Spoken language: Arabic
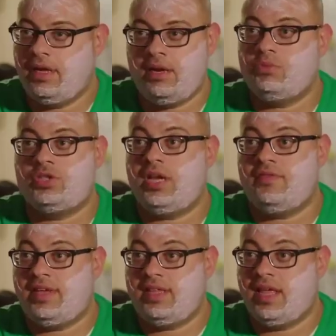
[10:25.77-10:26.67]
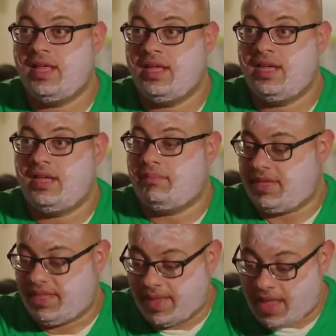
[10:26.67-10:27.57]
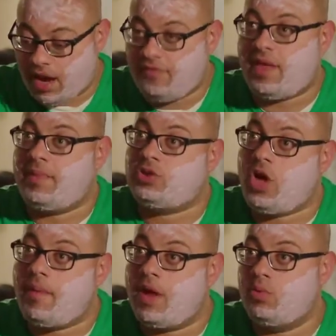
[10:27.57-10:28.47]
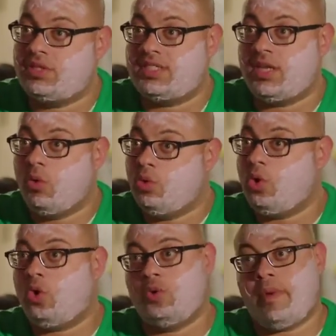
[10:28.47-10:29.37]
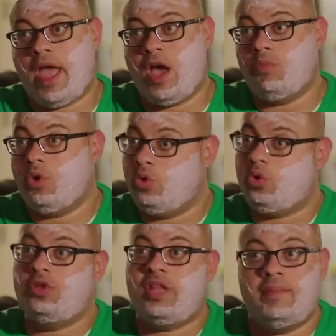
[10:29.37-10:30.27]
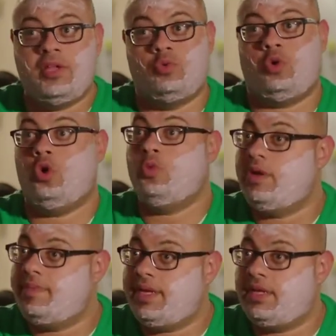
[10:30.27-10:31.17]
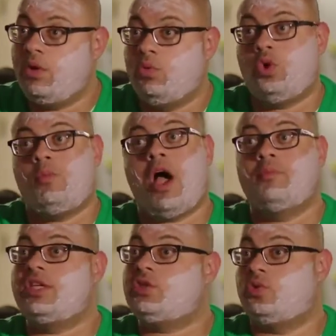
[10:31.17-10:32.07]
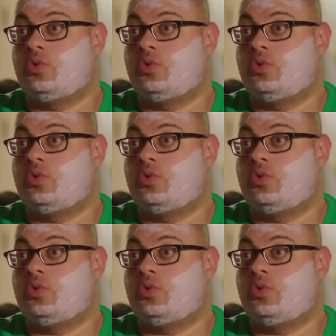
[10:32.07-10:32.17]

ايه المشكله في كده ما تبقى اتعرفنا على بنات صحابها المزز ونخرج معاهم ويجوا البيت ونروح لهم البيت ونروح معاهم ديسكو